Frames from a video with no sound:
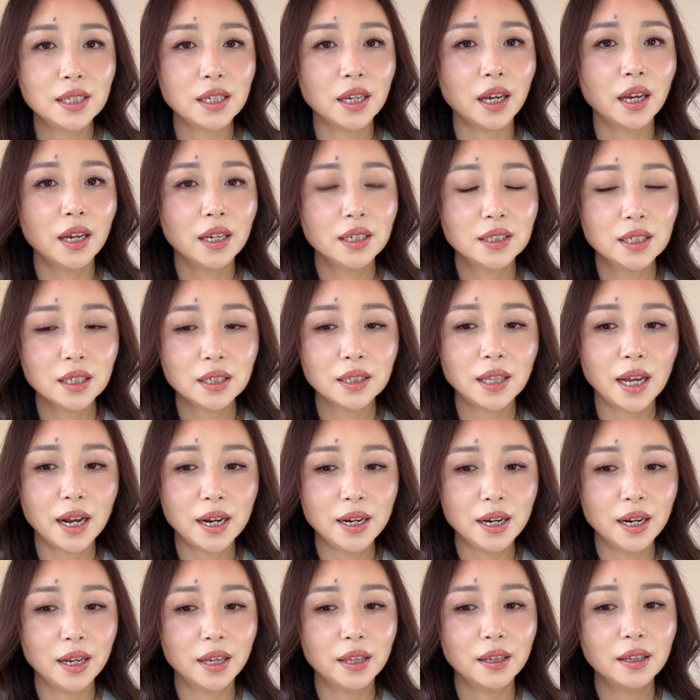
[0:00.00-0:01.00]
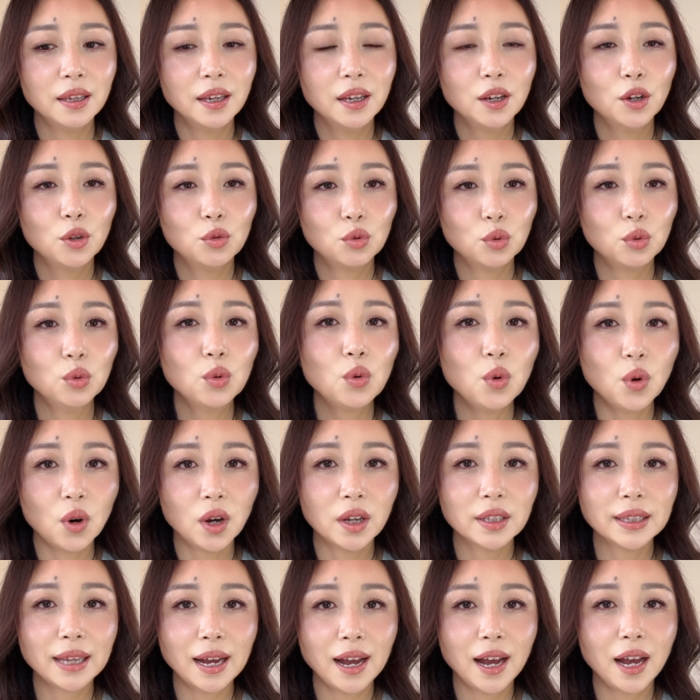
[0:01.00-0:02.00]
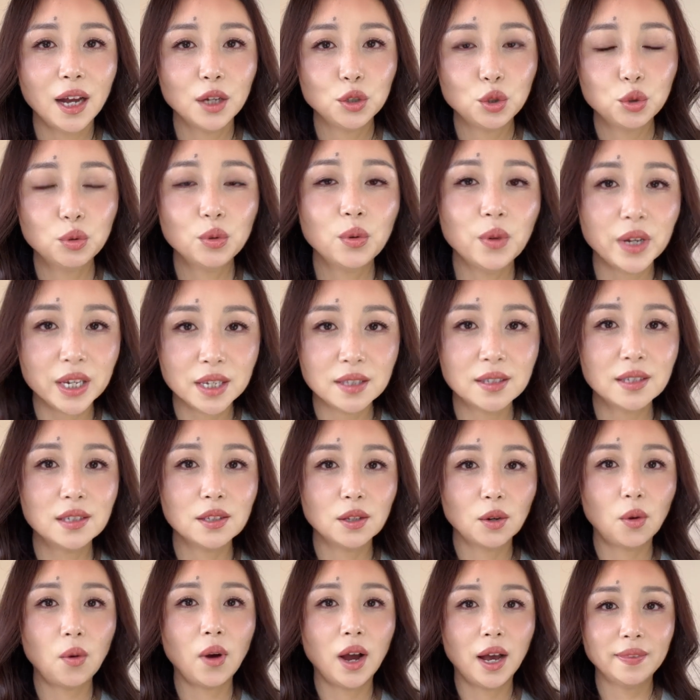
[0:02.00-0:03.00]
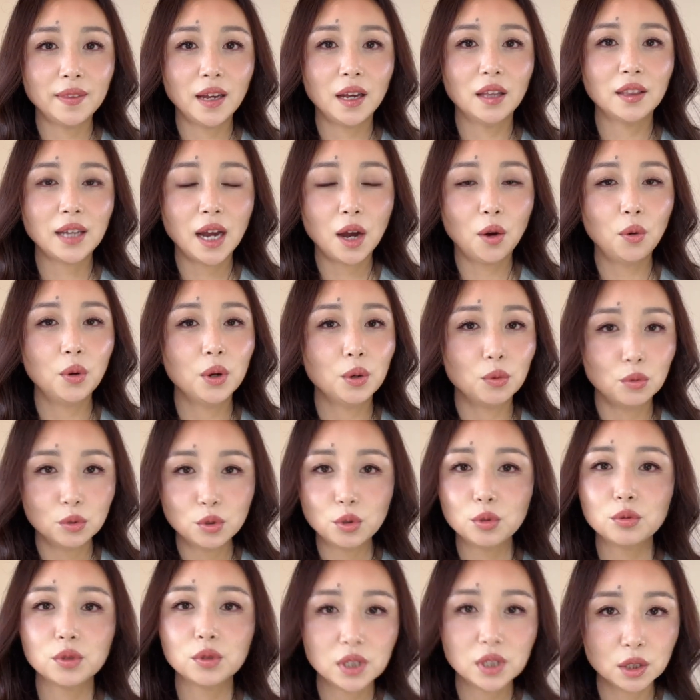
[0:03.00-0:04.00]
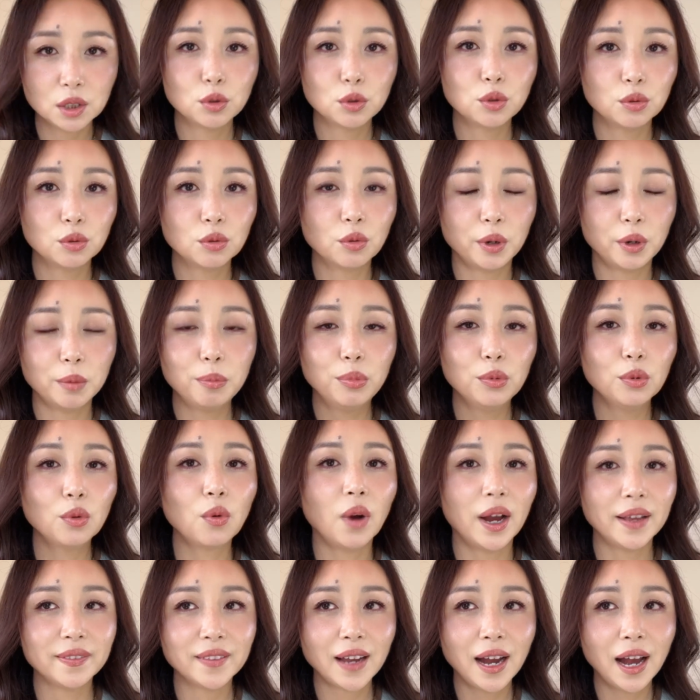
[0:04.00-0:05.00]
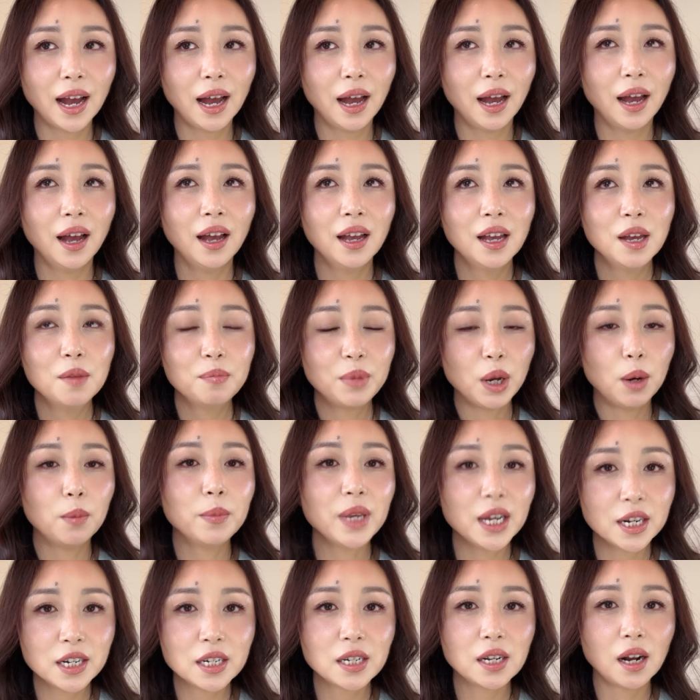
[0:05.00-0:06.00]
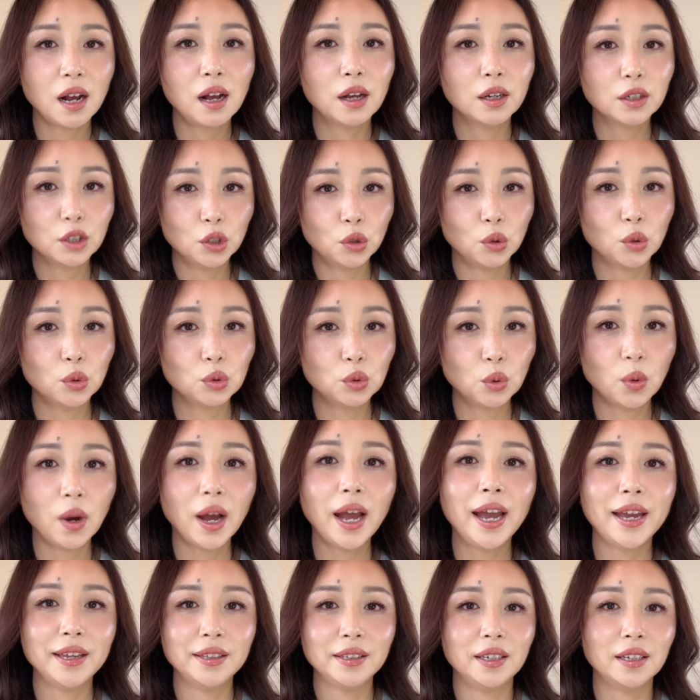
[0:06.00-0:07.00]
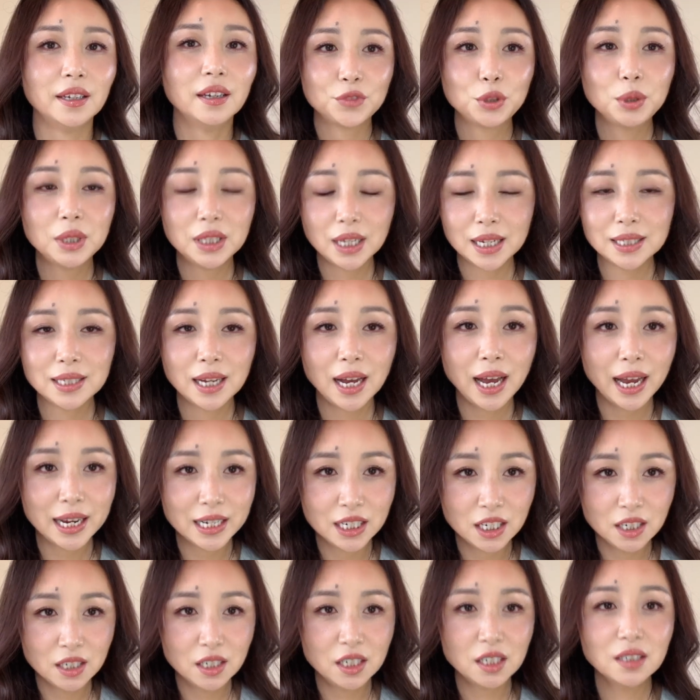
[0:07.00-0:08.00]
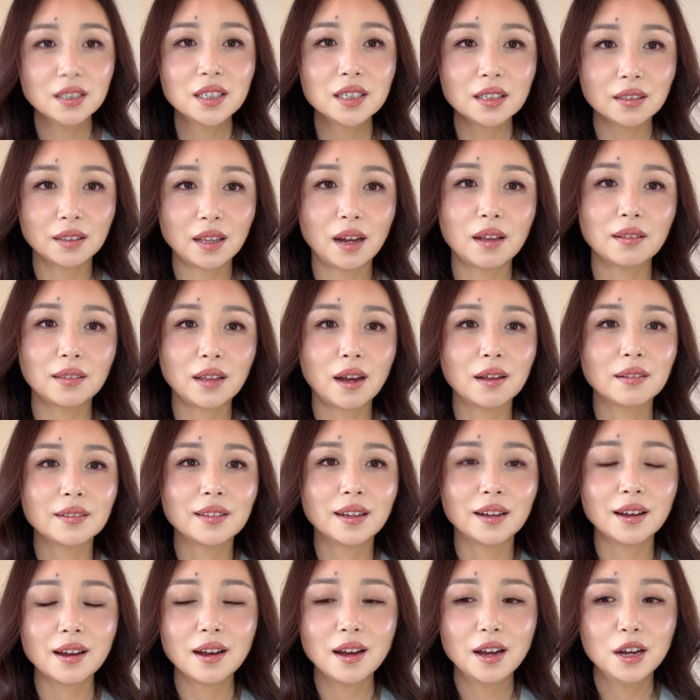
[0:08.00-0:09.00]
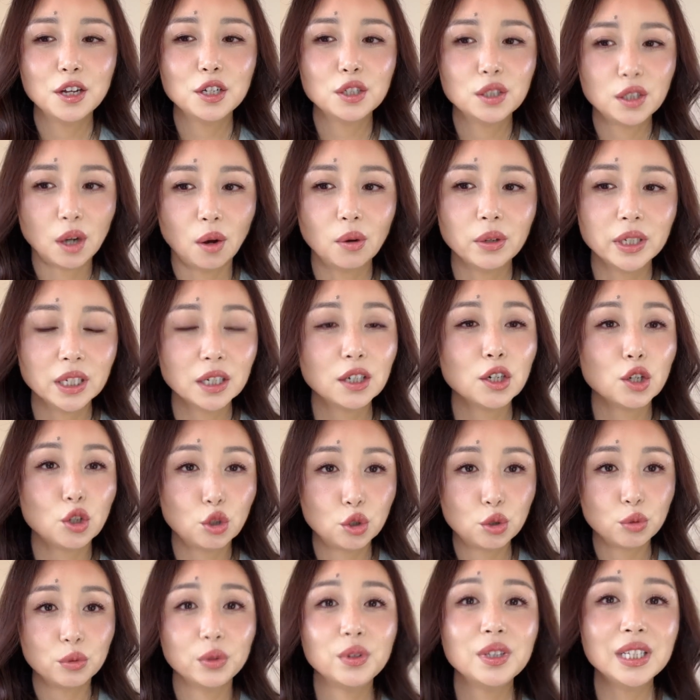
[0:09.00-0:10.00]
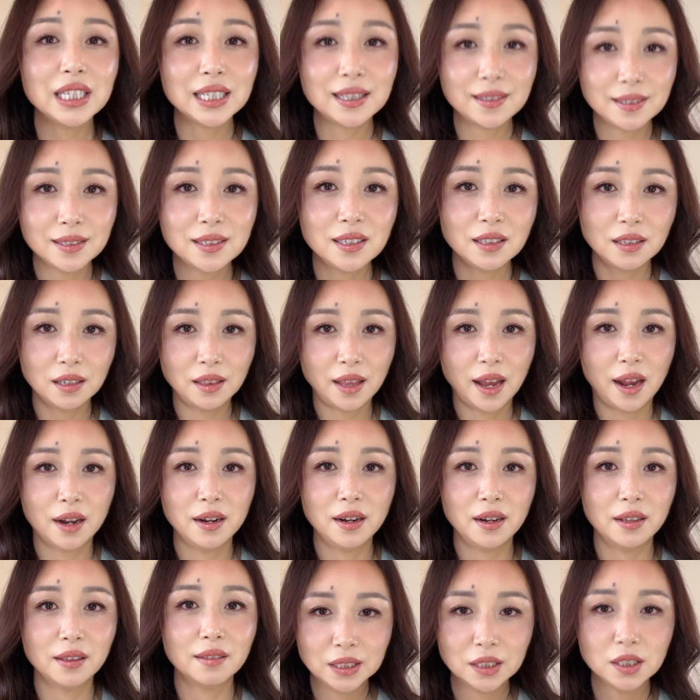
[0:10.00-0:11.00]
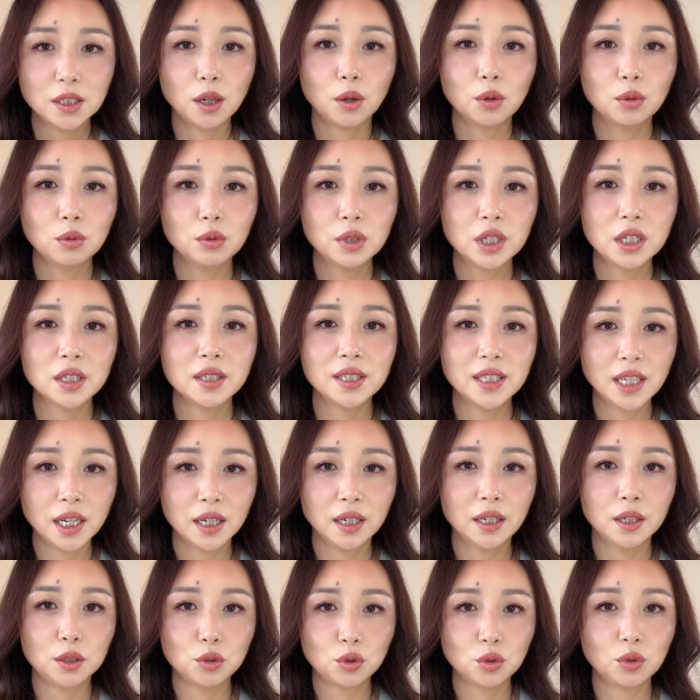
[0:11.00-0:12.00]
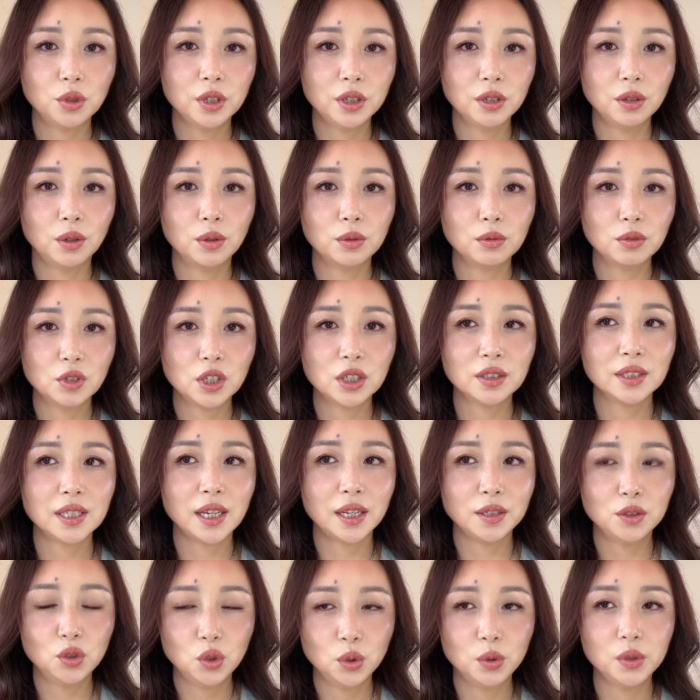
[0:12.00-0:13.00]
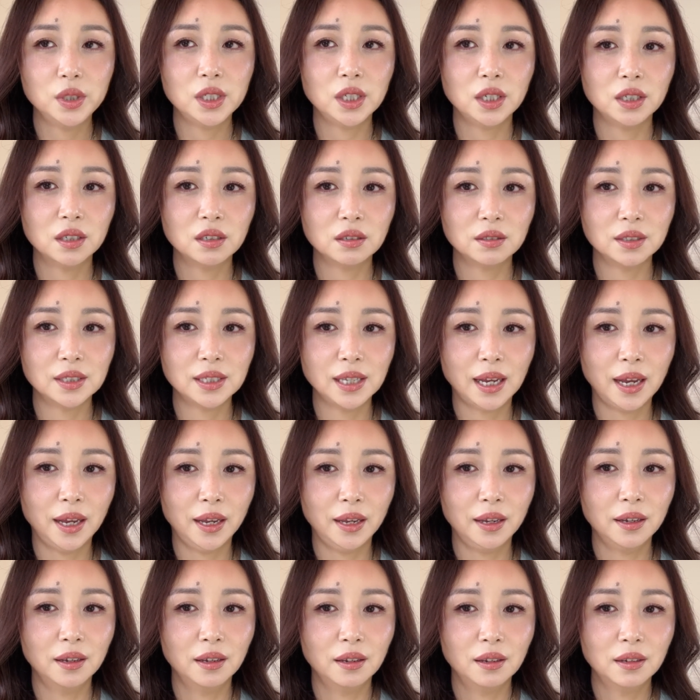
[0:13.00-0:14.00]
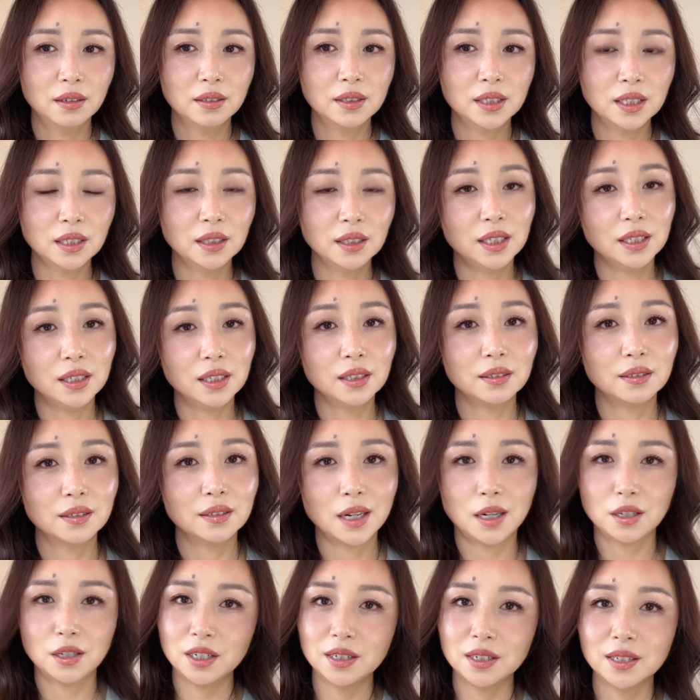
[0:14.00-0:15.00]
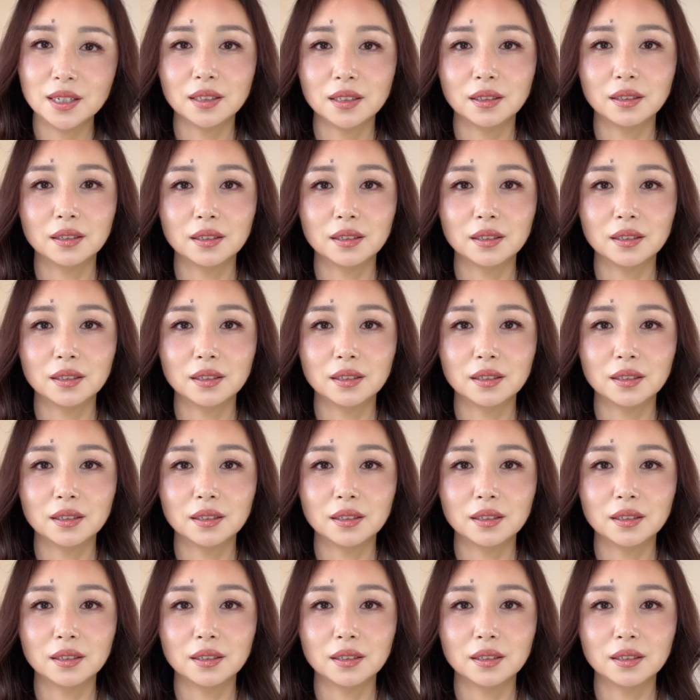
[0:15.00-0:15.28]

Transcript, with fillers: 且，这个男人如果他出轨一次的话，那他会无数次的出轨，不管他表面上有多爱你。所以大家还是正正当当的。找一个属于你自己的男人。这个小故事献给所有正在纠结、正在经历这样事情